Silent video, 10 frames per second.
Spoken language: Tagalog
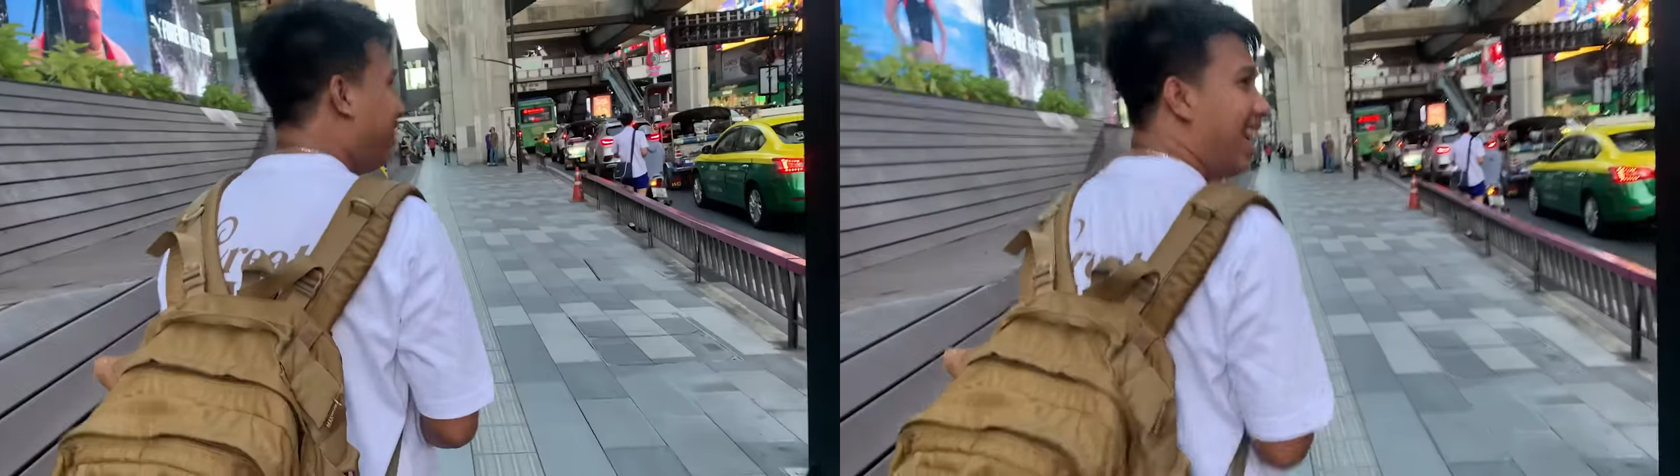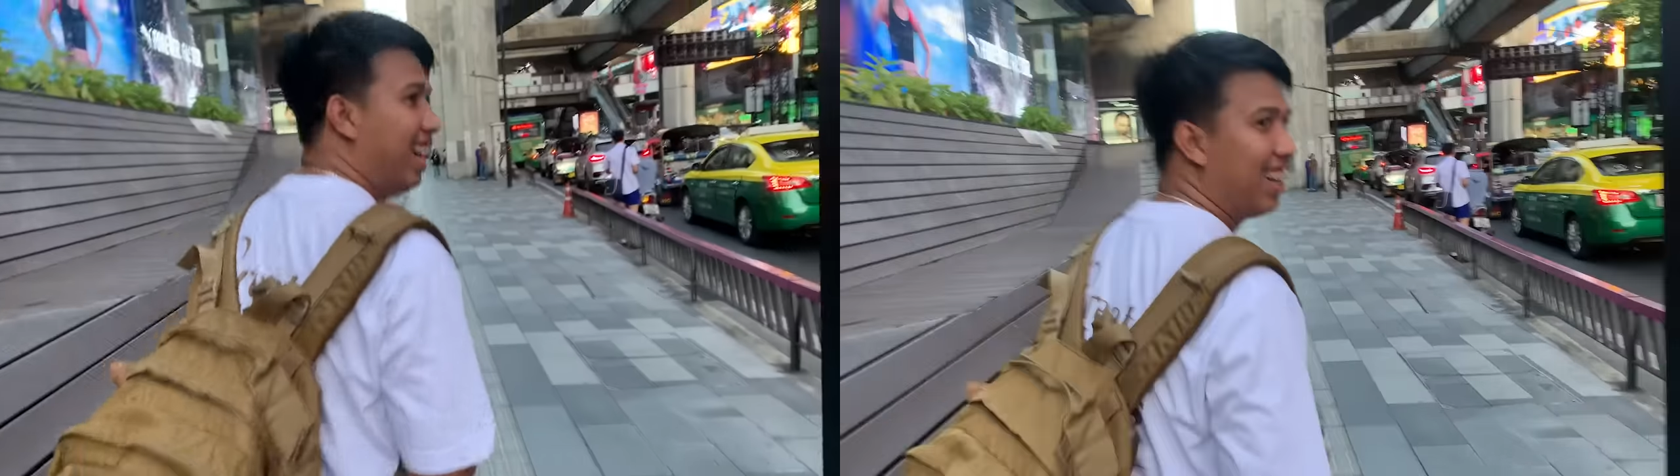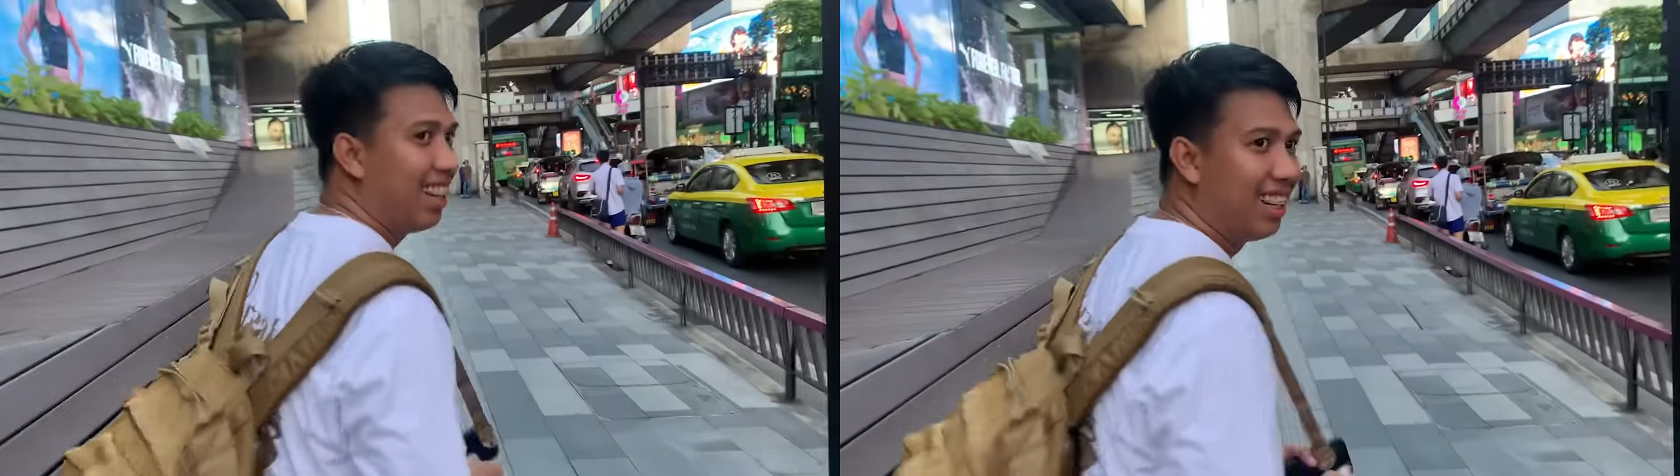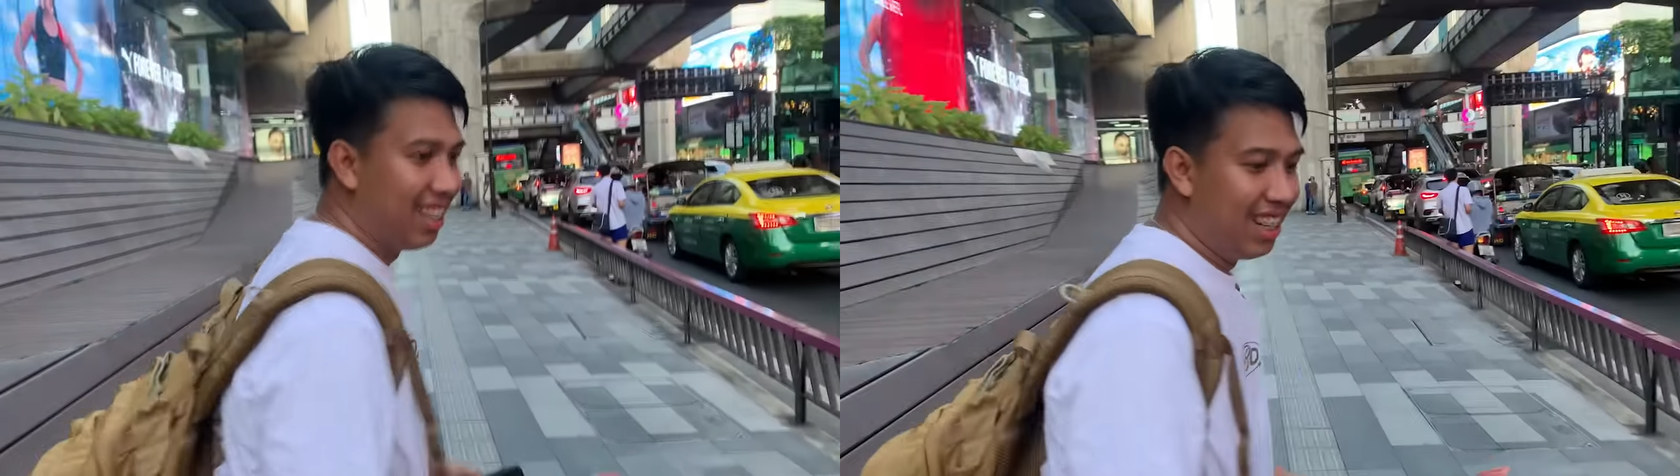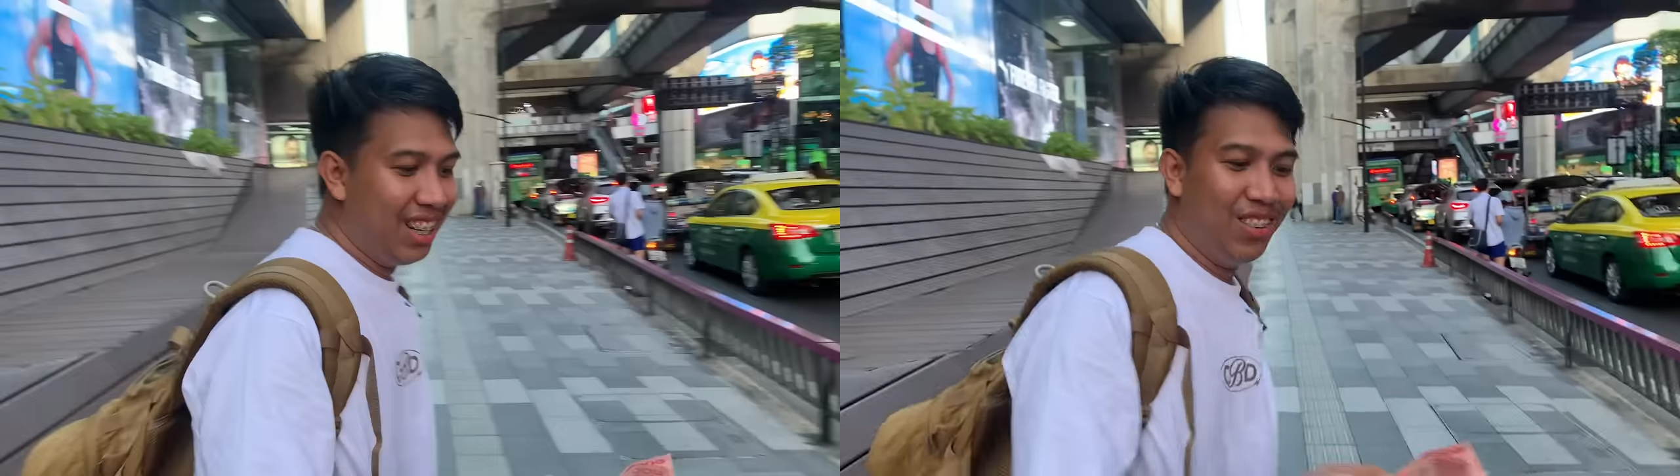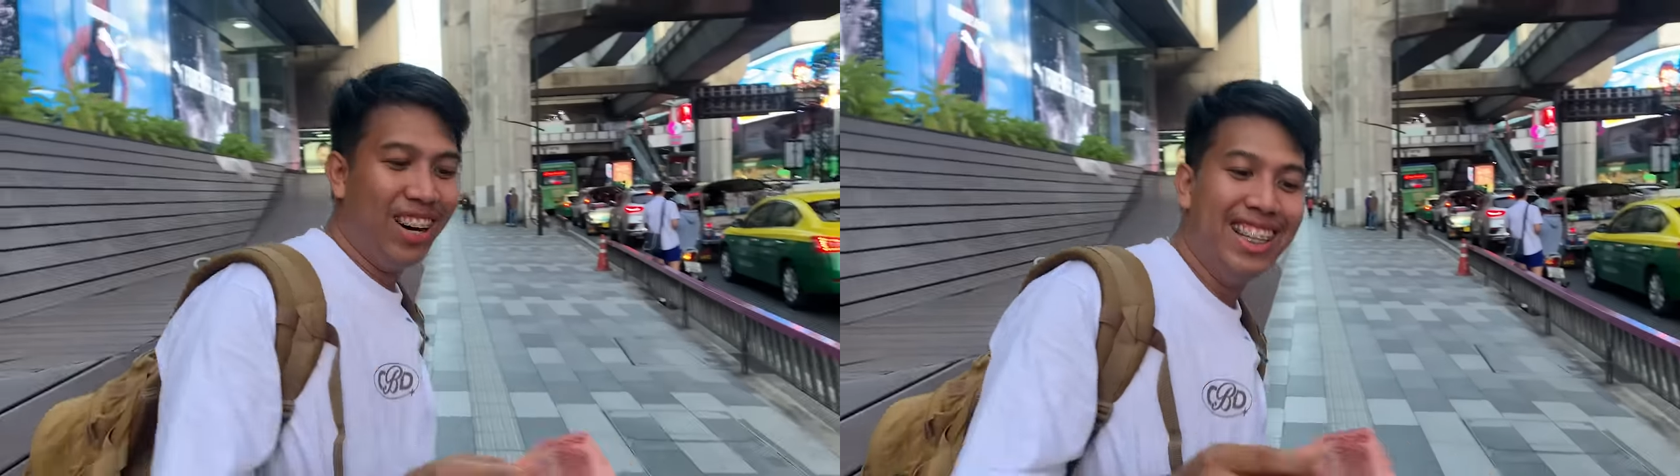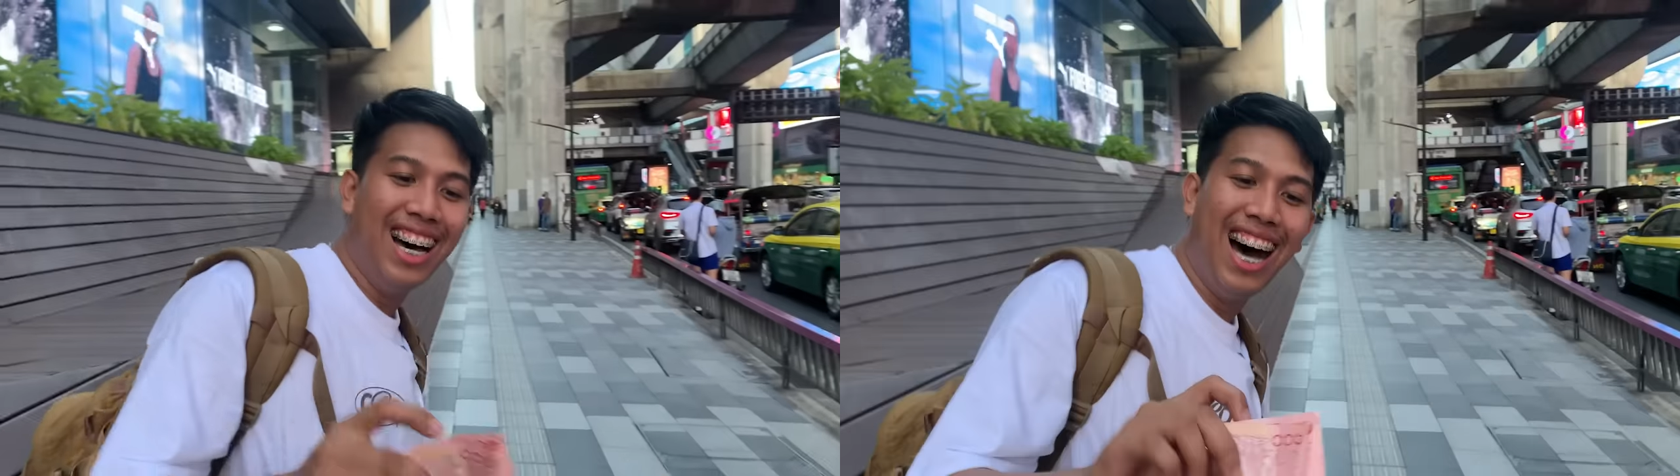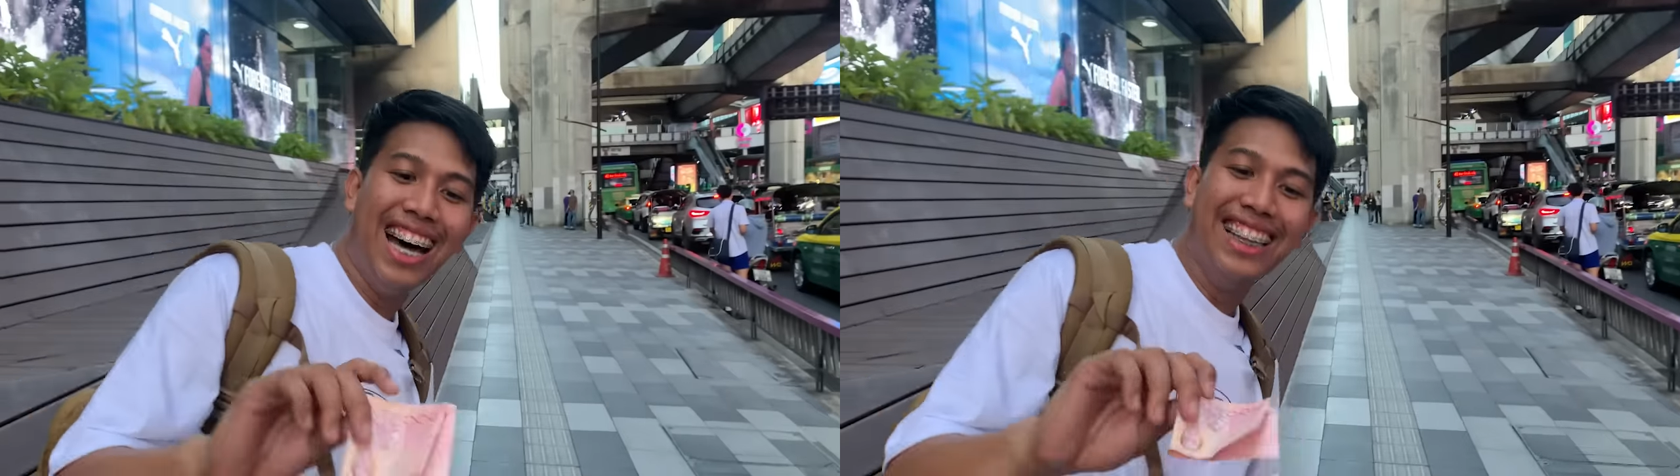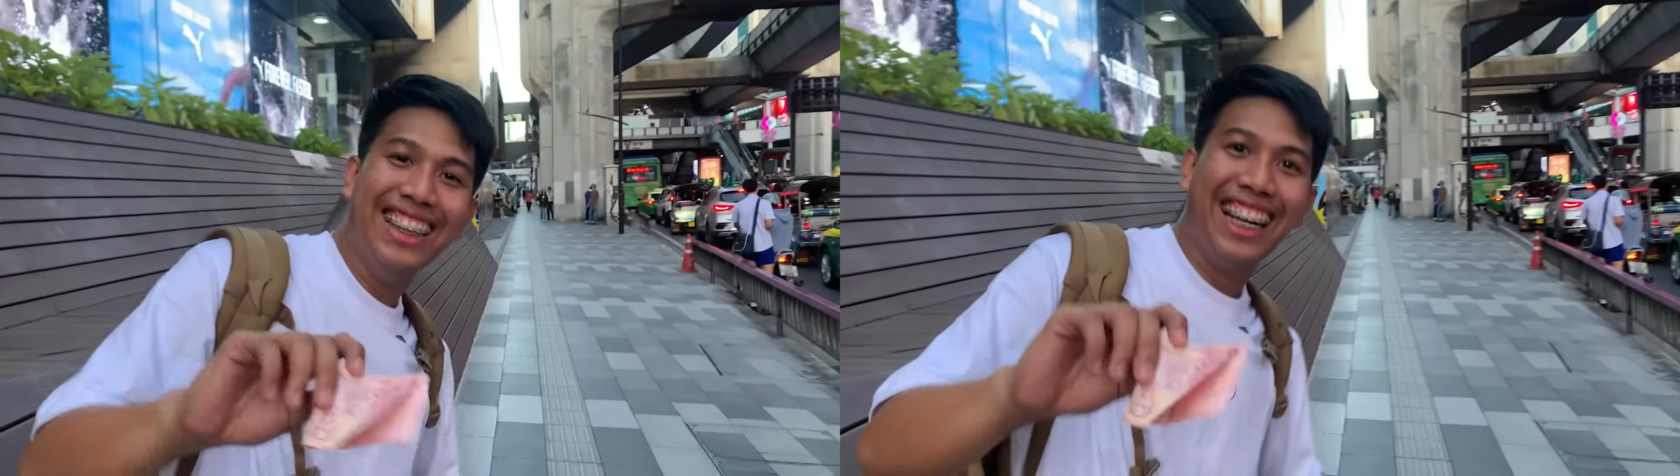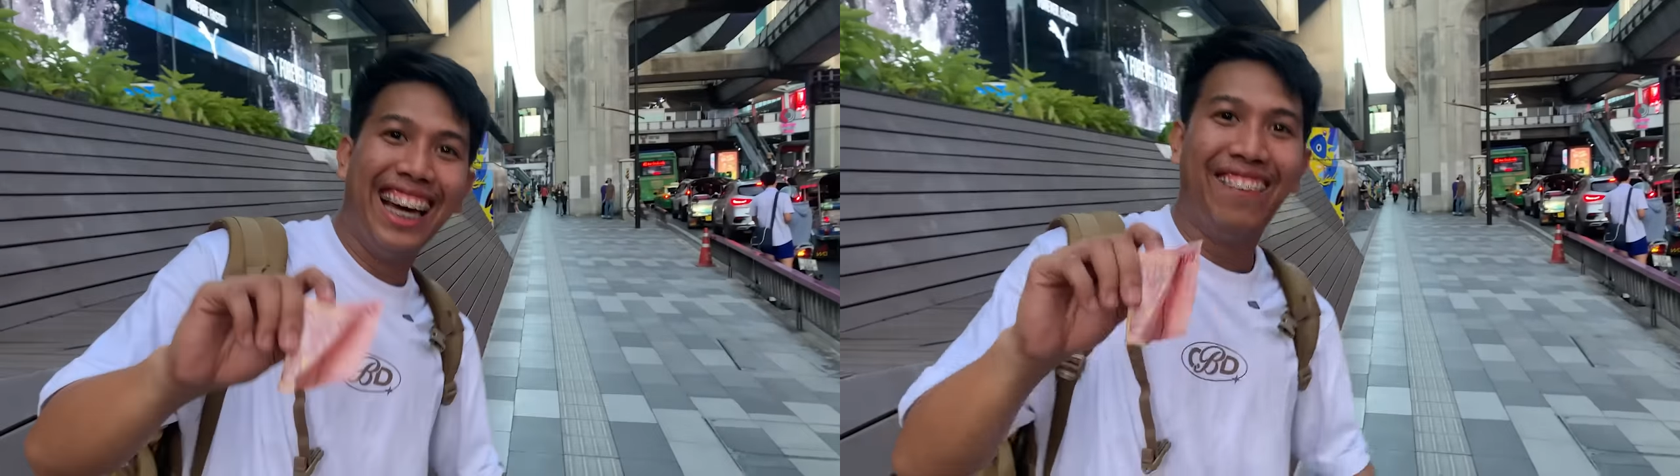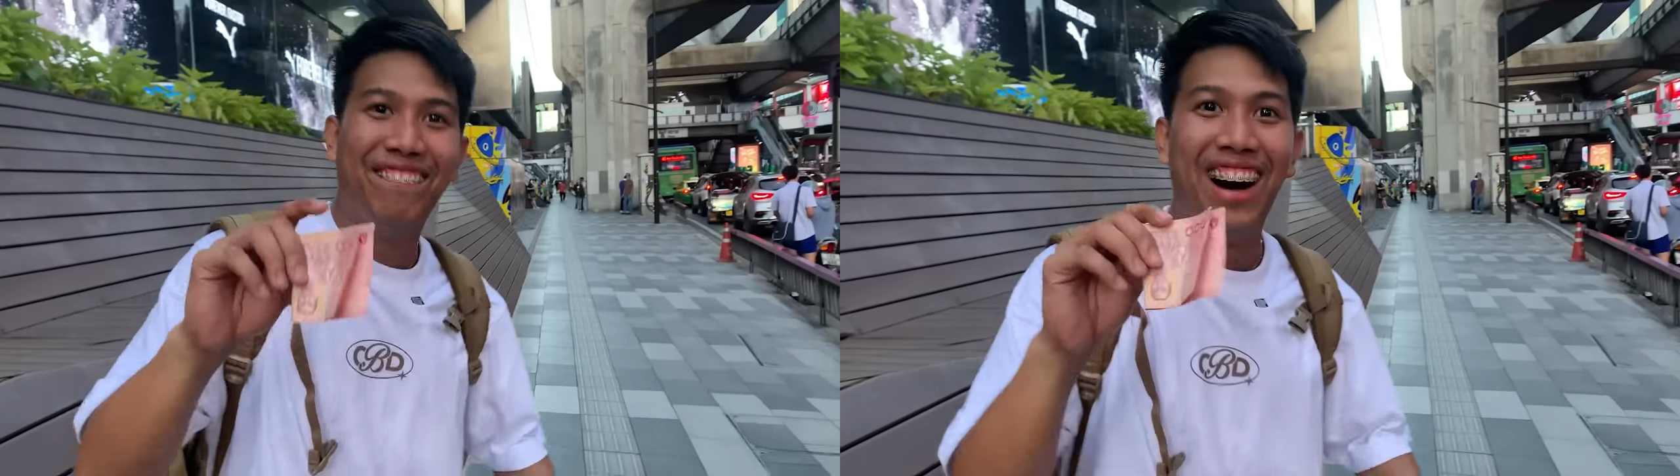Pre, 100